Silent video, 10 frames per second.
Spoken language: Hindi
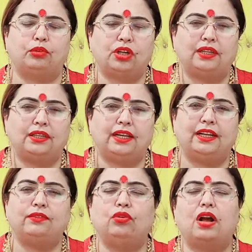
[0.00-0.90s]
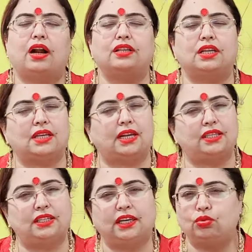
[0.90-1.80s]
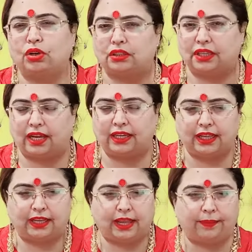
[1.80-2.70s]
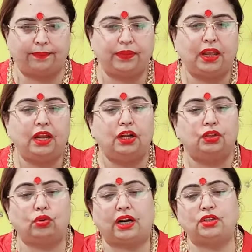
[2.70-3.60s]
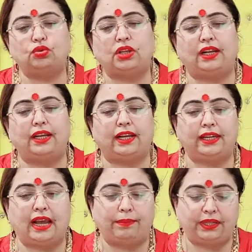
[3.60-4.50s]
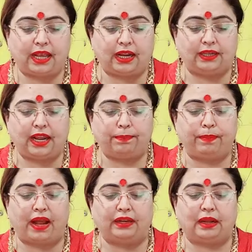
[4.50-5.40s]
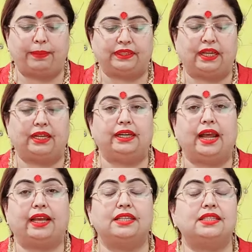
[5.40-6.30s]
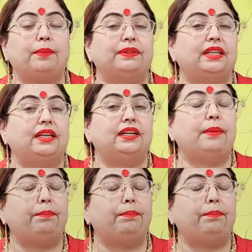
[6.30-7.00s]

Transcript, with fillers: उतार देंगे लेकिन उनका कर्जा सारी जिंदगी उतरता ही नहीं तो कर्ज उतारने के लिए आपने क्या करना है पान का पत्ता लेना है किसका पत्ता लेना है